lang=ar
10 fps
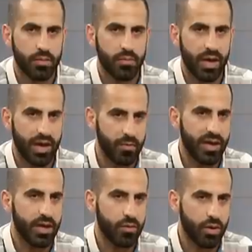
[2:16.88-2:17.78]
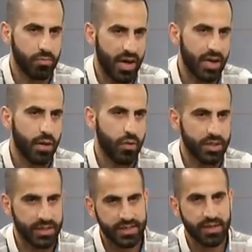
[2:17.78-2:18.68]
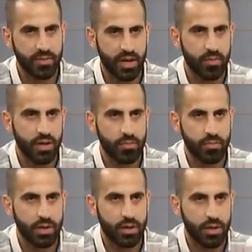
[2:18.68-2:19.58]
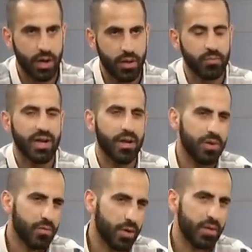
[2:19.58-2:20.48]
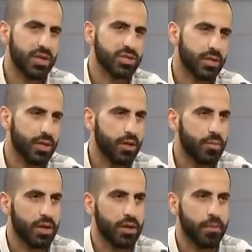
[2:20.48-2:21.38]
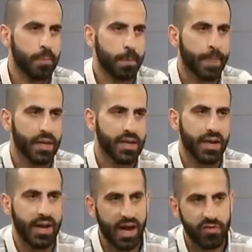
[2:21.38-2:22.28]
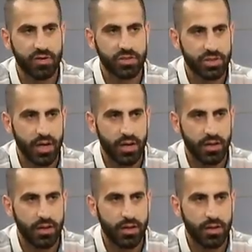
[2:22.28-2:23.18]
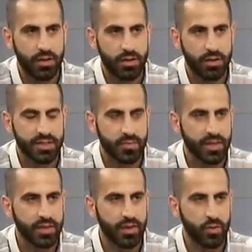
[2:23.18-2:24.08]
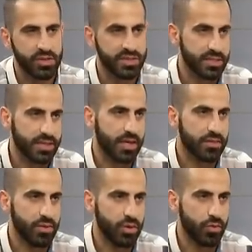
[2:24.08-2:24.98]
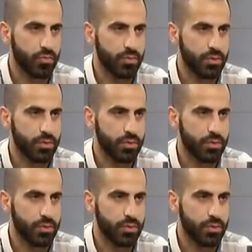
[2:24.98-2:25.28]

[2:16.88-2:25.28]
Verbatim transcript: هلا بهاي بهاي الاوقات حتى من قبل لما لا من قبل ما ابلش اطلع لبرا كان الافرج تاع التمارين تاعوني ست ساعات باليوم